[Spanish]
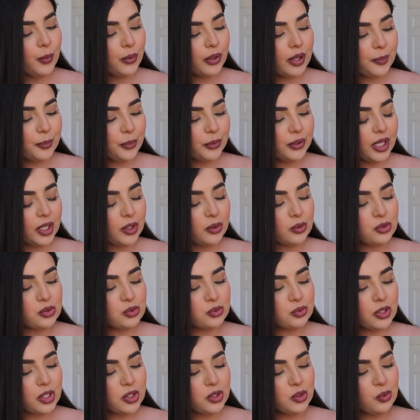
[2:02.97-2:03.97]
por apoyar
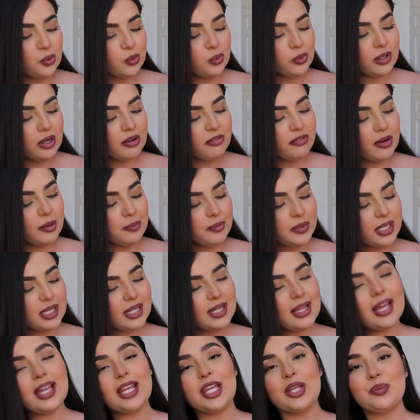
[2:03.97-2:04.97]
un sueño, una
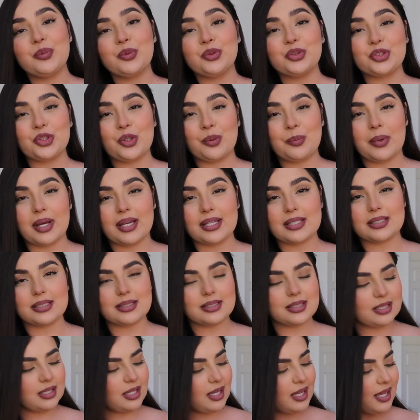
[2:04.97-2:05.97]
familia y mucho
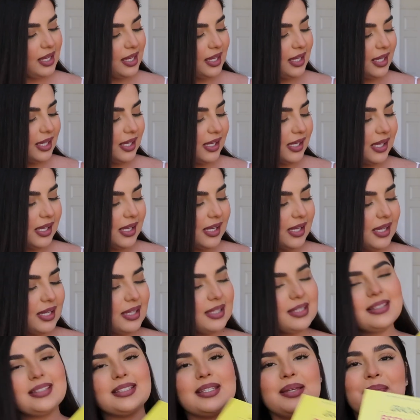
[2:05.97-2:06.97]
más.
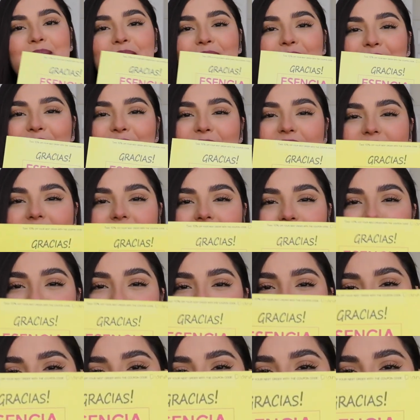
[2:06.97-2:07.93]
Y sí, dice pues